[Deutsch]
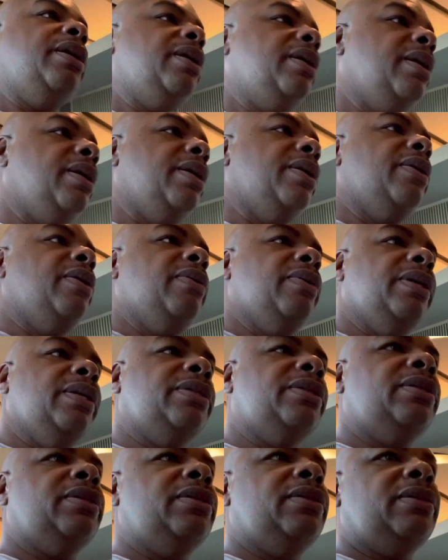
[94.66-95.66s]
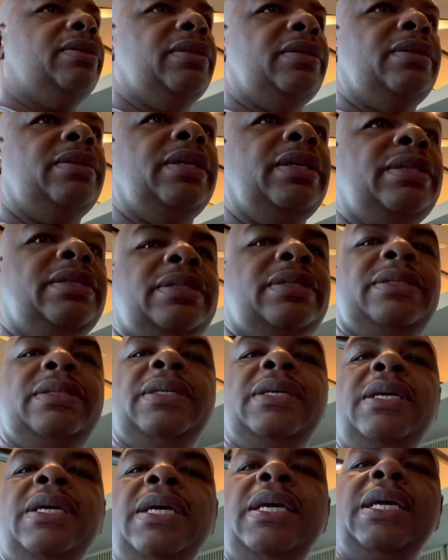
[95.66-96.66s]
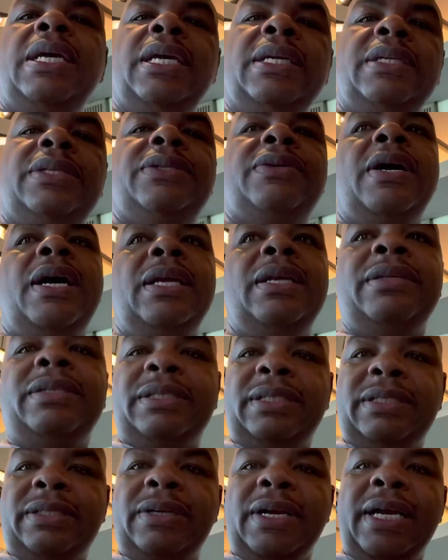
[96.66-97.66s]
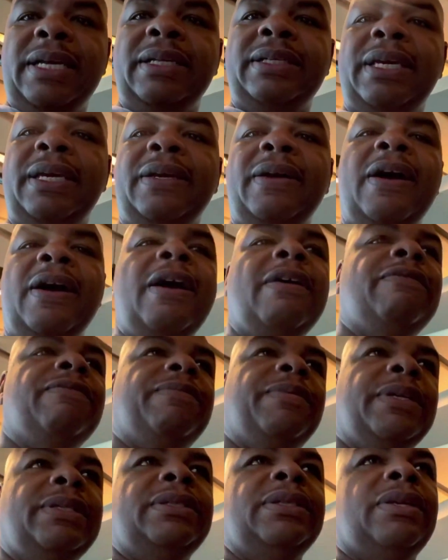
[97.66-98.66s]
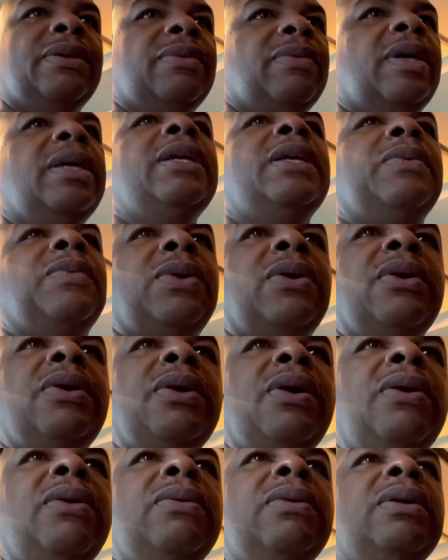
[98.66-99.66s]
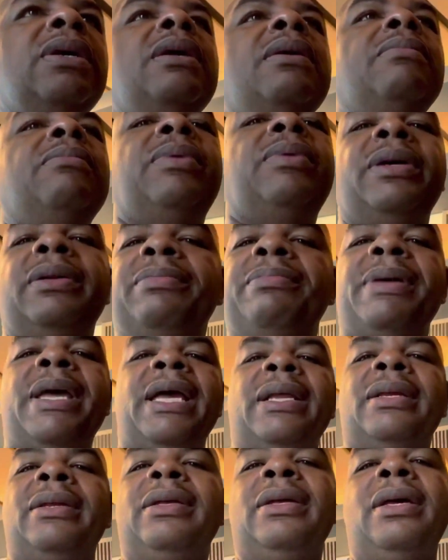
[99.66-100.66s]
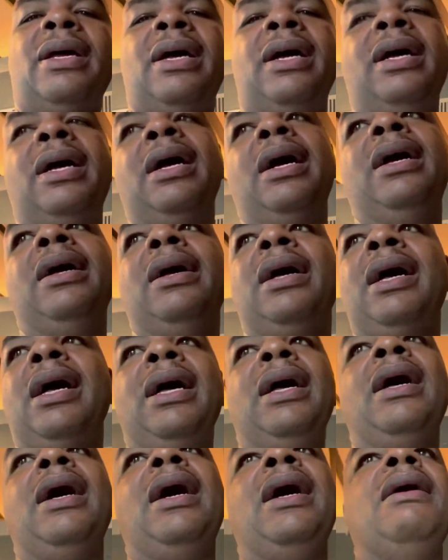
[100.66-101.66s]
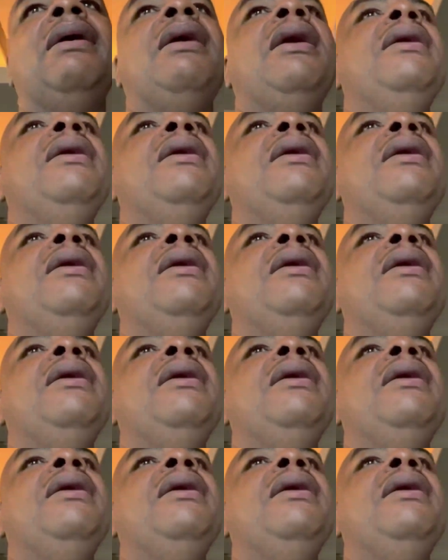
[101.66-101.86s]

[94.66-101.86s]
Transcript: wisst ihr was? Bitcoin versucht abzuheben, aber wisst ihr was? Es wird abheben, aber oh Mann.